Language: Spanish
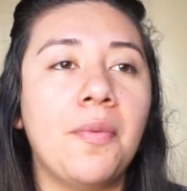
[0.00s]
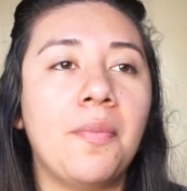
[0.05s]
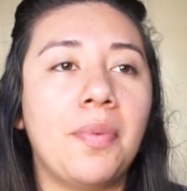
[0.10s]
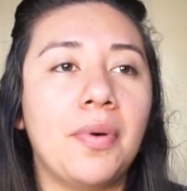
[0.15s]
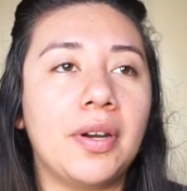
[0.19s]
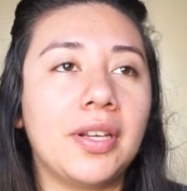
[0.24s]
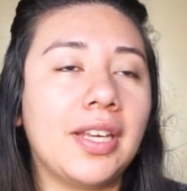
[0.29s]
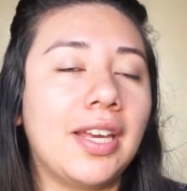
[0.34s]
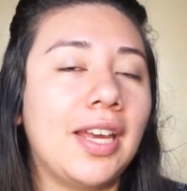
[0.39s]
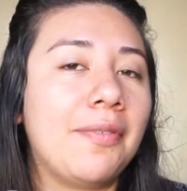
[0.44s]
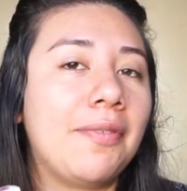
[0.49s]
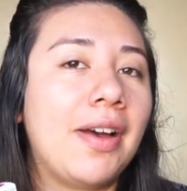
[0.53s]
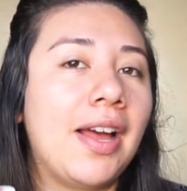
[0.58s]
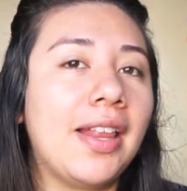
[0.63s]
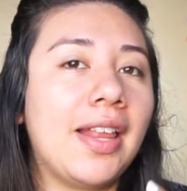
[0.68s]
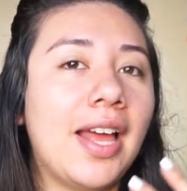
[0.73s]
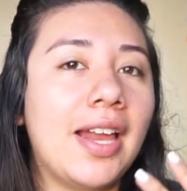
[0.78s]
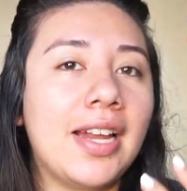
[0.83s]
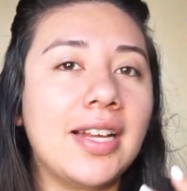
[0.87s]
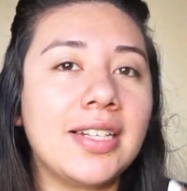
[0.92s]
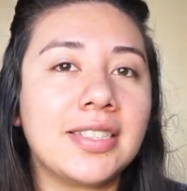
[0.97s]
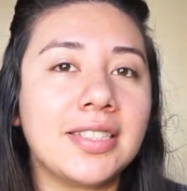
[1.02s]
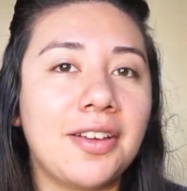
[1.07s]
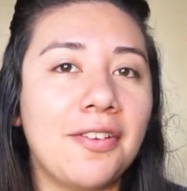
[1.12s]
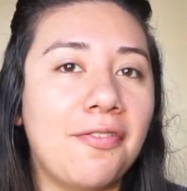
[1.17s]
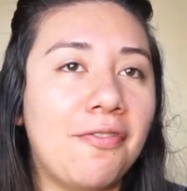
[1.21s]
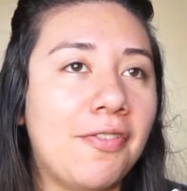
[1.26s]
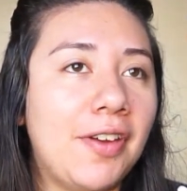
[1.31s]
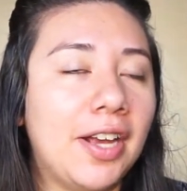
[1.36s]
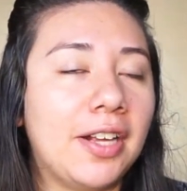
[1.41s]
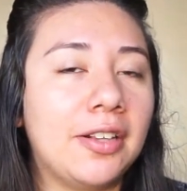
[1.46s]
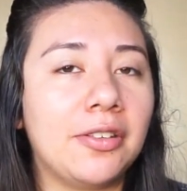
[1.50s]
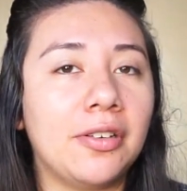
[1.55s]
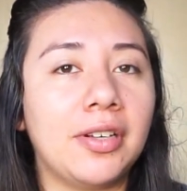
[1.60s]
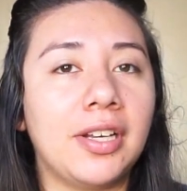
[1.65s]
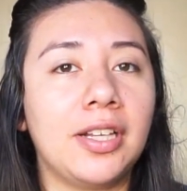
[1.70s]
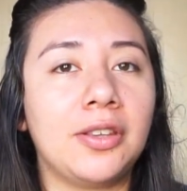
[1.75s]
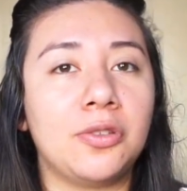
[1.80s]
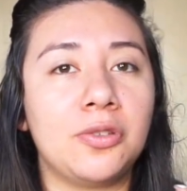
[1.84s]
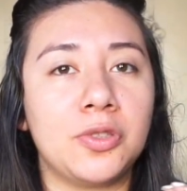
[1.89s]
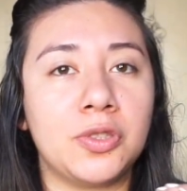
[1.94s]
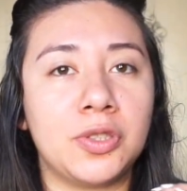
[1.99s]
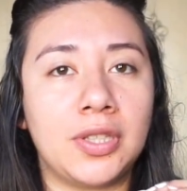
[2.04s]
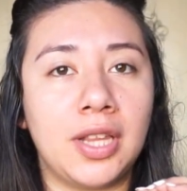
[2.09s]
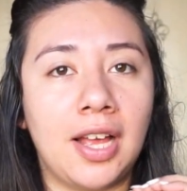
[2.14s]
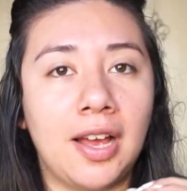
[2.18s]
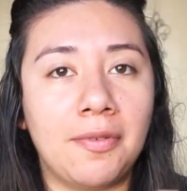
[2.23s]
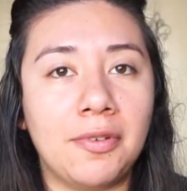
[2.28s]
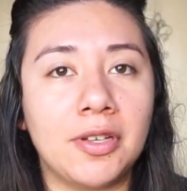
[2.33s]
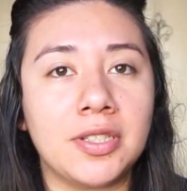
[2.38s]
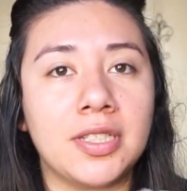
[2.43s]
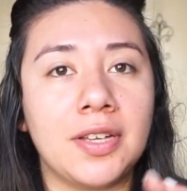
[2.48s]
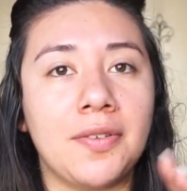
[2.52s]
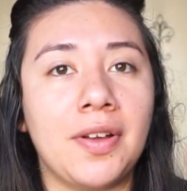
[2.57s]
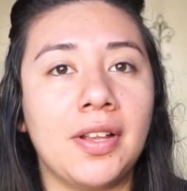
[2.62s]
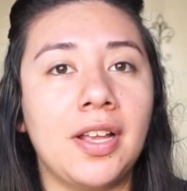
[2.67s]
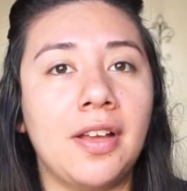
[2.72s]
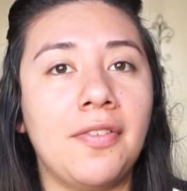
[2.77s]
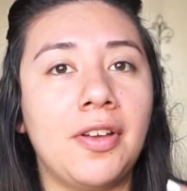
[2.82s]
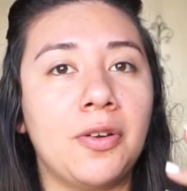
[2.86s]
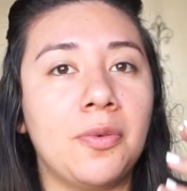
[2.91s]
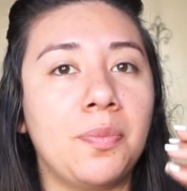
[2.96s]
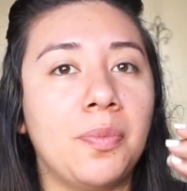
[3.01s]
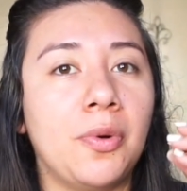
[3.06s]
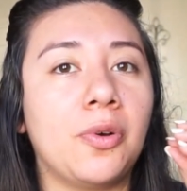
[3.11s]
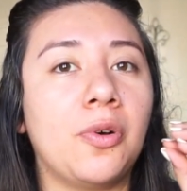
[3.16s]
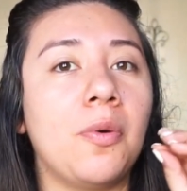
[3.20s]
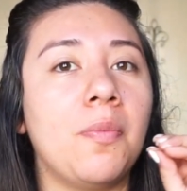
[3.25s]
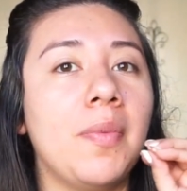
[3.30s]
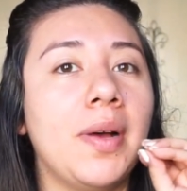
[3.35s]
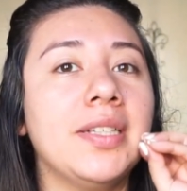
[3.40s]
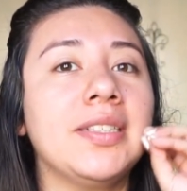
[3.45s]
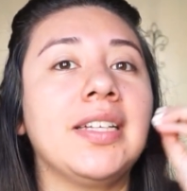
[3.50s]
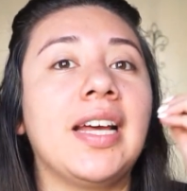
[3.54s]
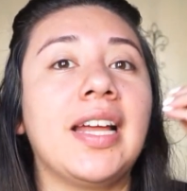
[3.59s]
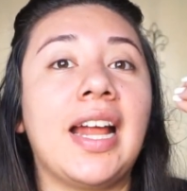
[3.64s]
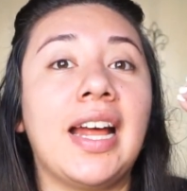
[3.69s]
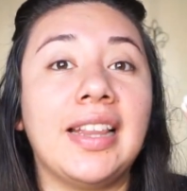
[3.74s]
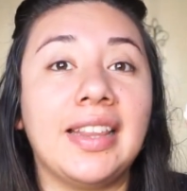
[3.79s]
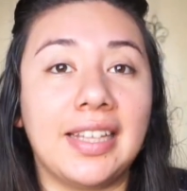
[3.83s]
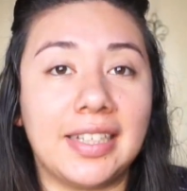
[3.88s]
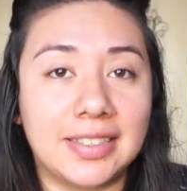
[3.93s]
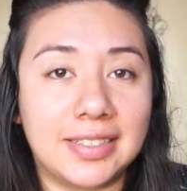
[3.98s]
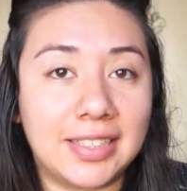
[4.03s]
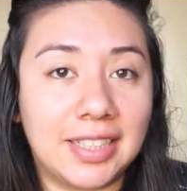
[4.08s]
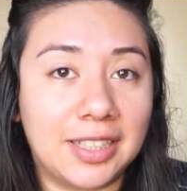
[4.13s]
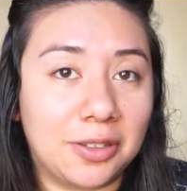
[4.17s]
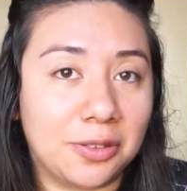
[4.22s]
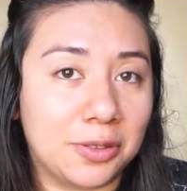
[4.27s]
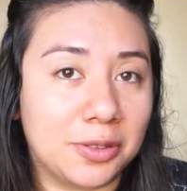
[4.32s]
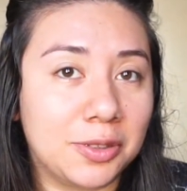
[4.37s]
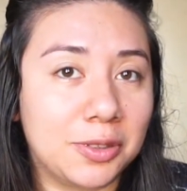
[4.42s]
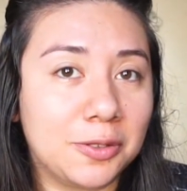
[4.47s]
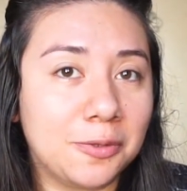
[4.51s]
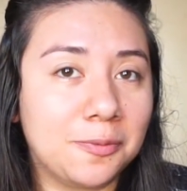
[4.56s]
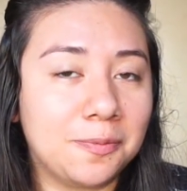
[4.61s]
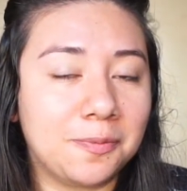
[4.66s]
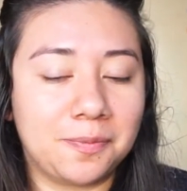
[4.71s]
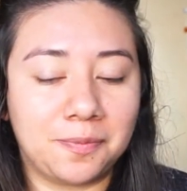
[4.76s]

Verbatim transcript: porque va a dar ese efecto que tus labios se van a ver un poco más grandecitos.